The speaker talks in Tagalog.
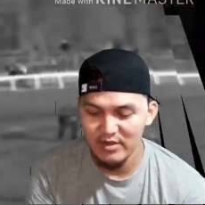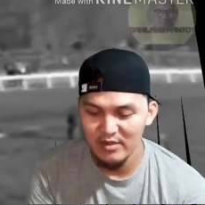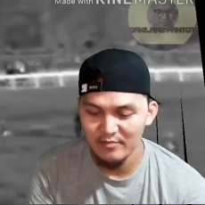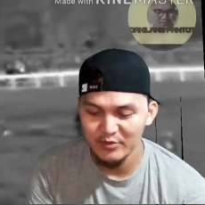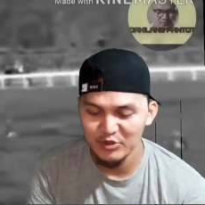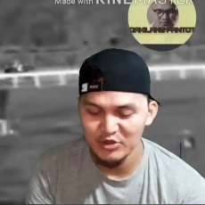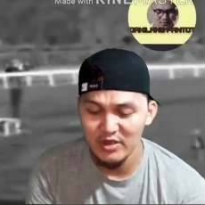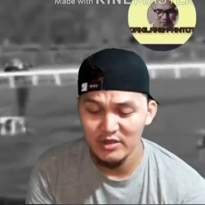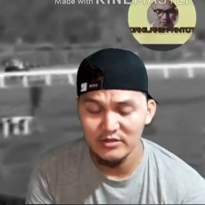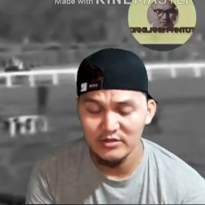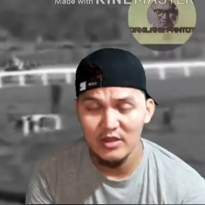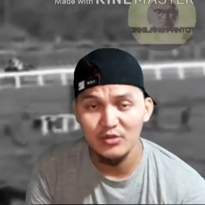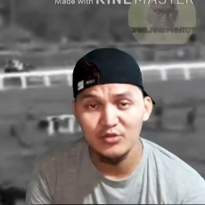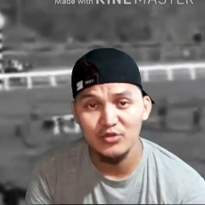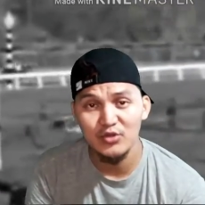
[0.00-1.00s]
mga
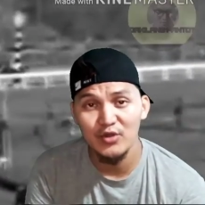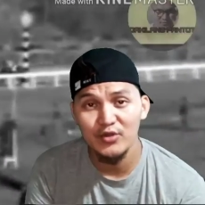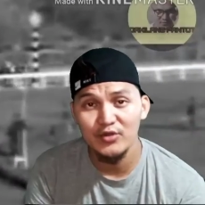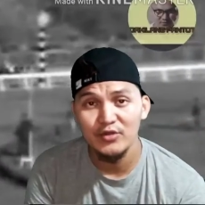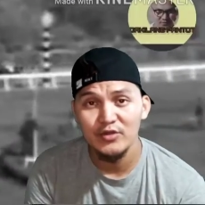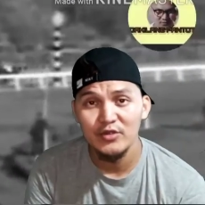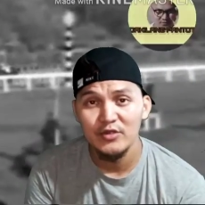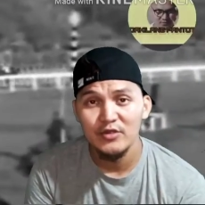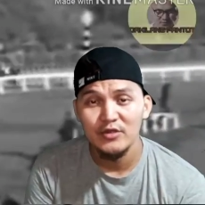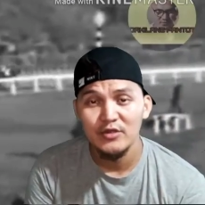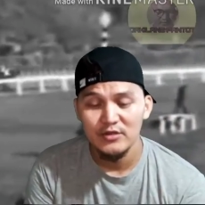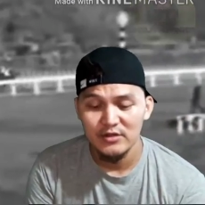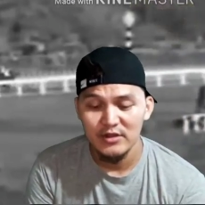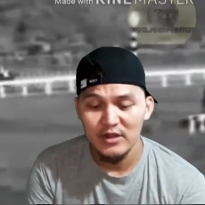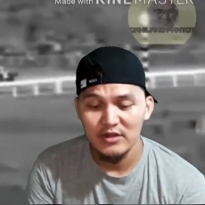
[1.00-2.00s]
pa-shoutout, no?
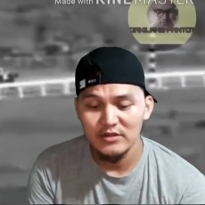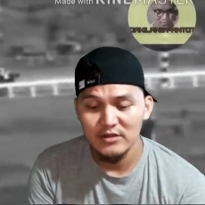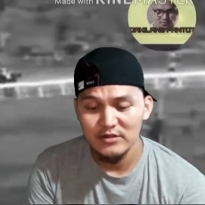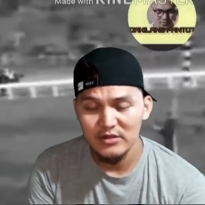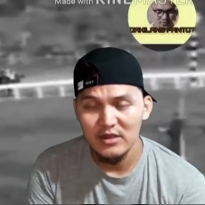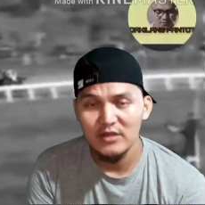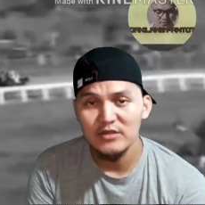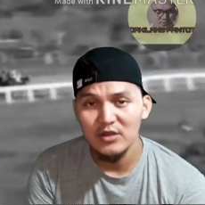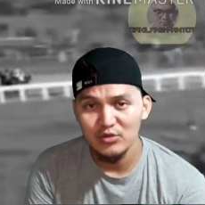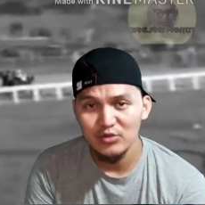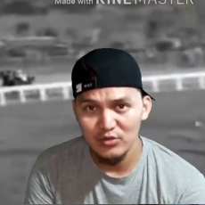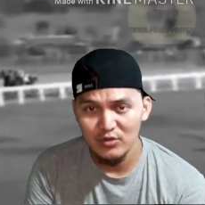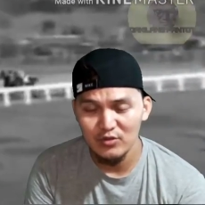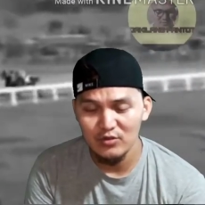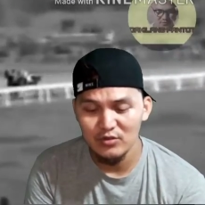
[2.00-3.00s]
Lahat ng shoutout
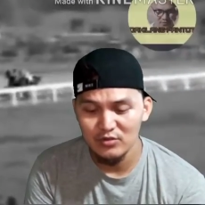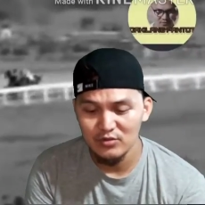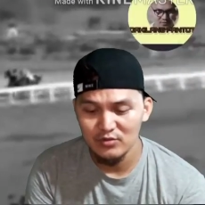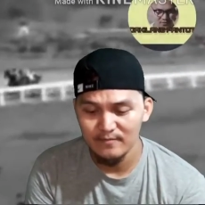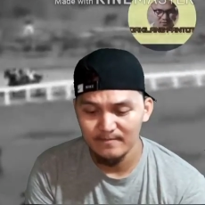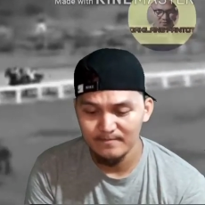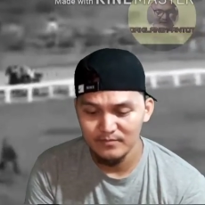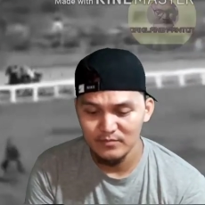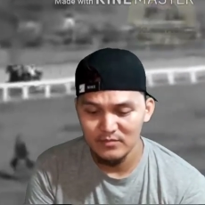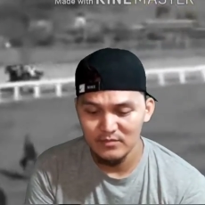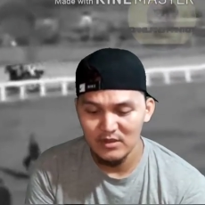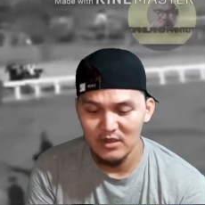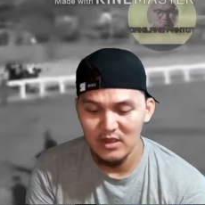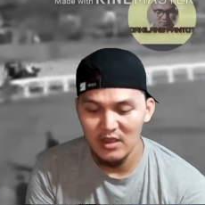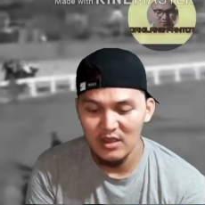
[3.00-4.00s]
nyo
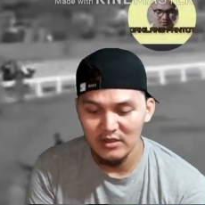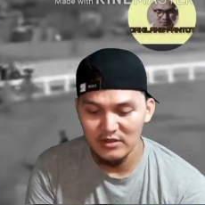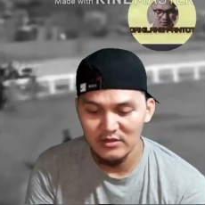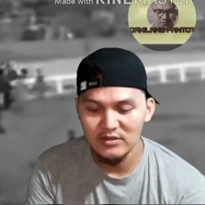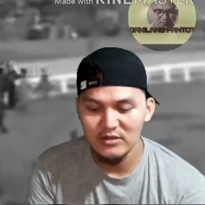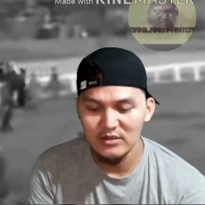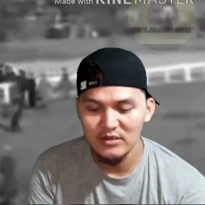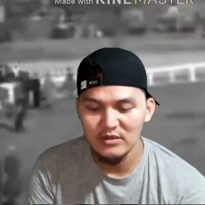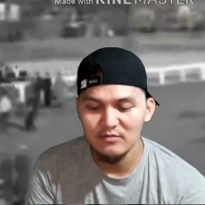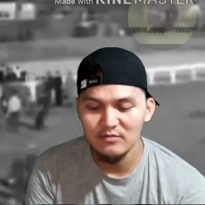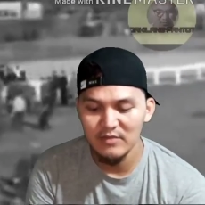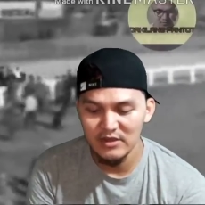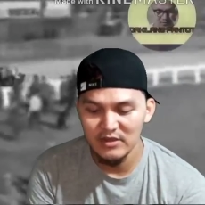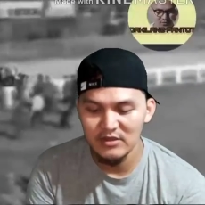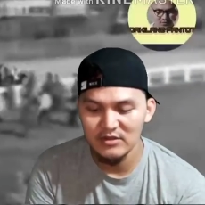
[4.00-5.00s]
aking
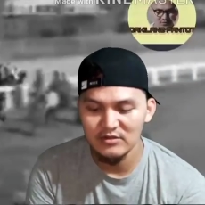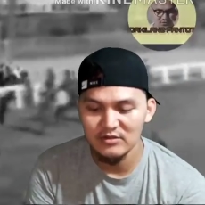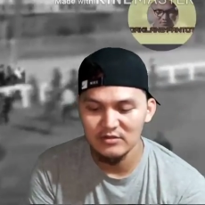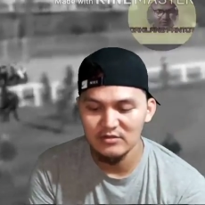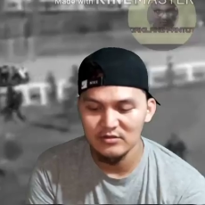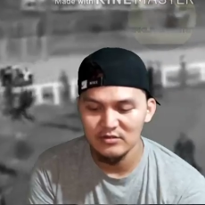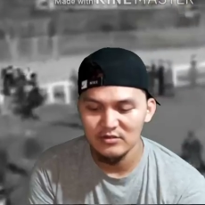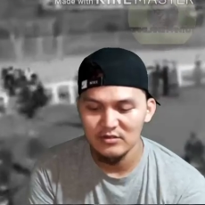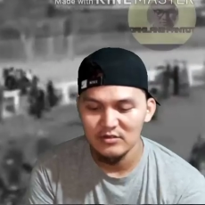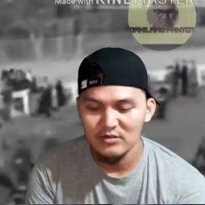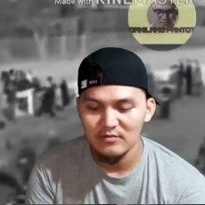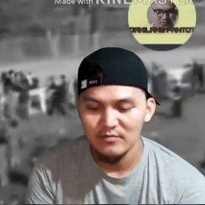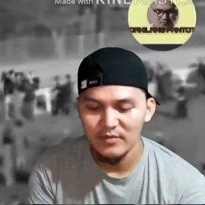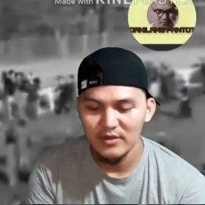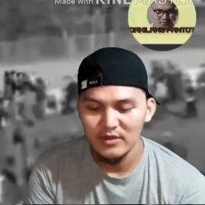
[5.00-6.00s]
hihimahin, no?
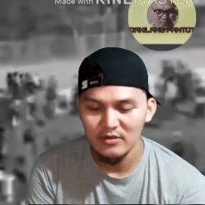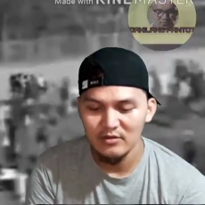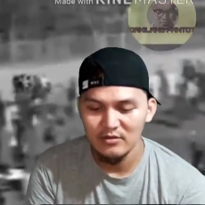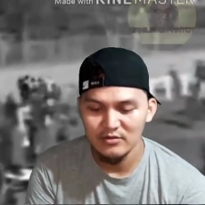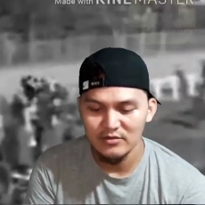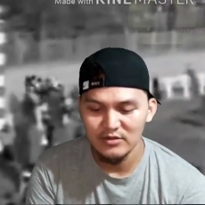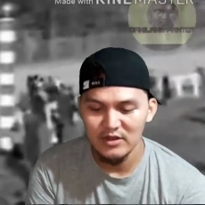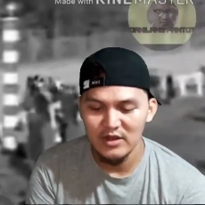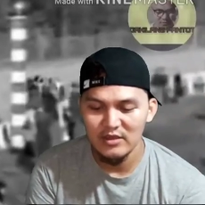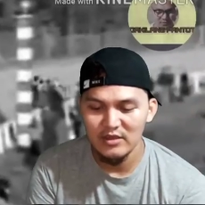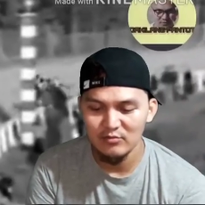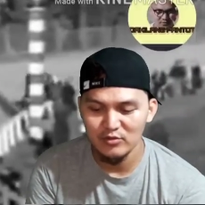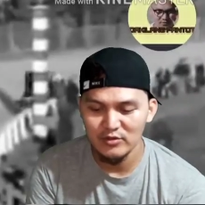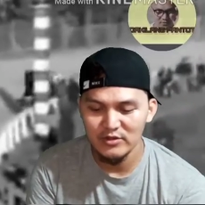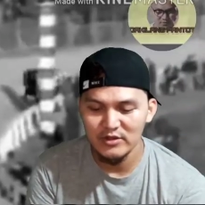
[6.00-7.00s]
Pero
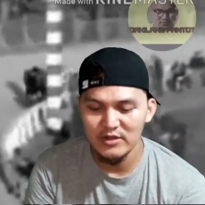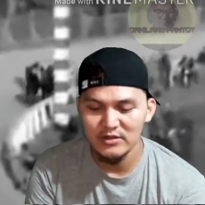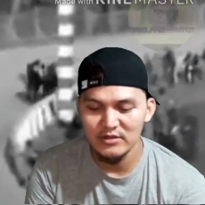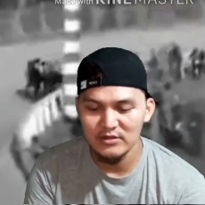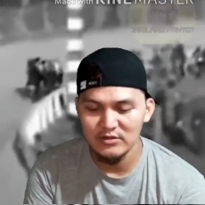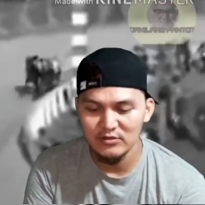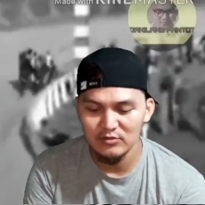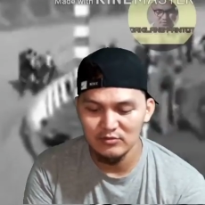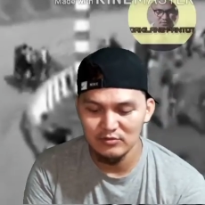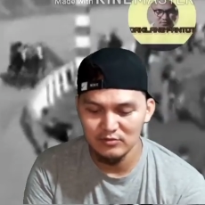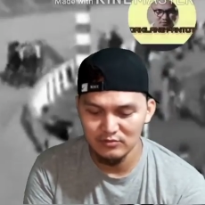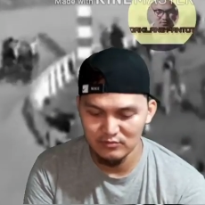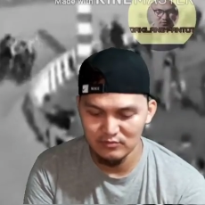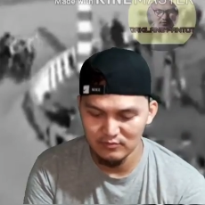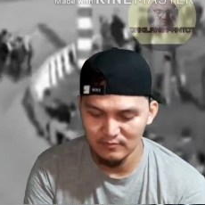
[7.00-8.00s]
tirahin muna natin tong
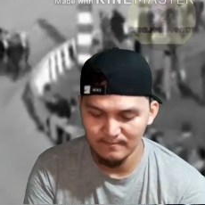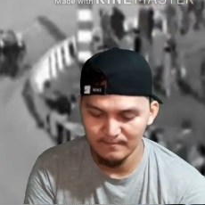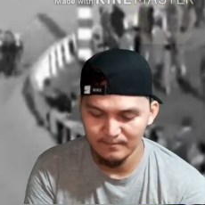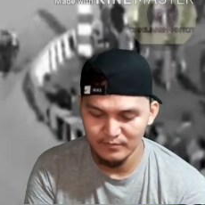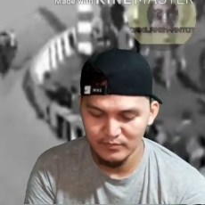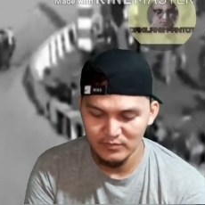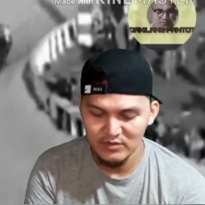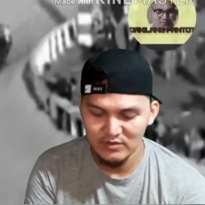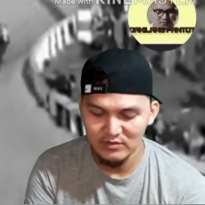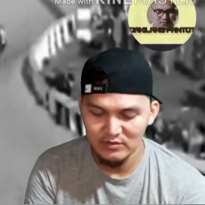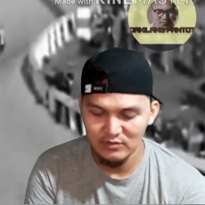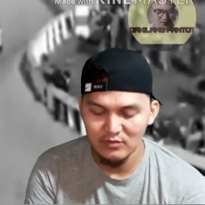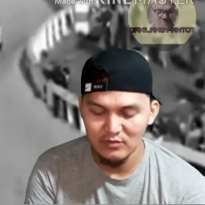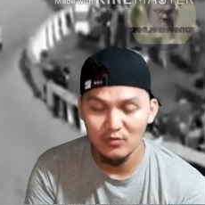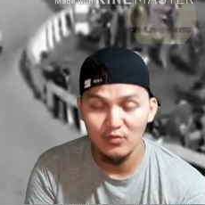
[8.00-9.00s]

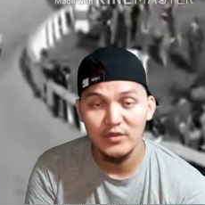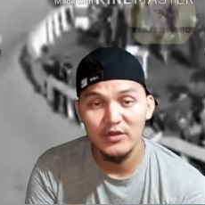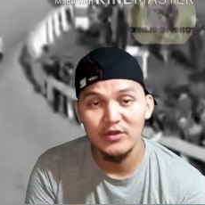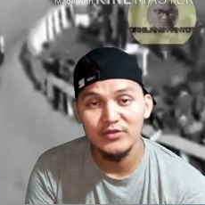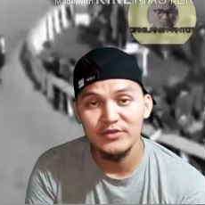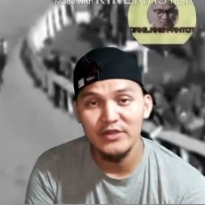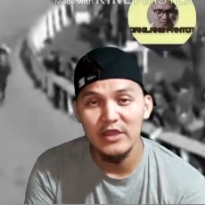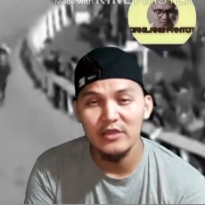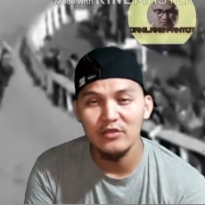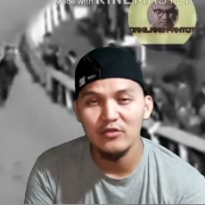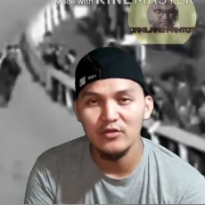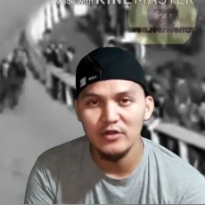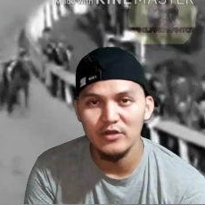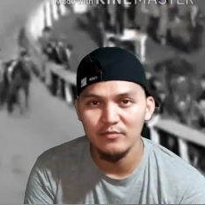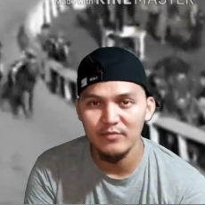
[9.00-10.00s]
winner take
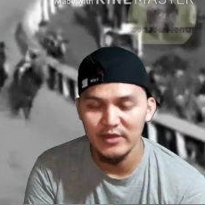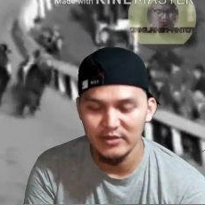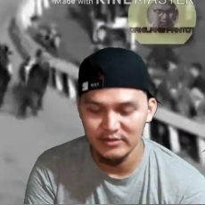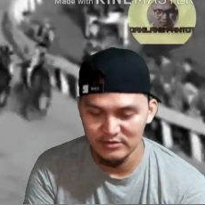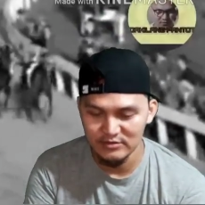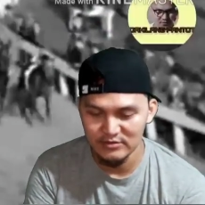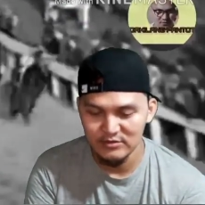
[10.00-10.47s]
all event.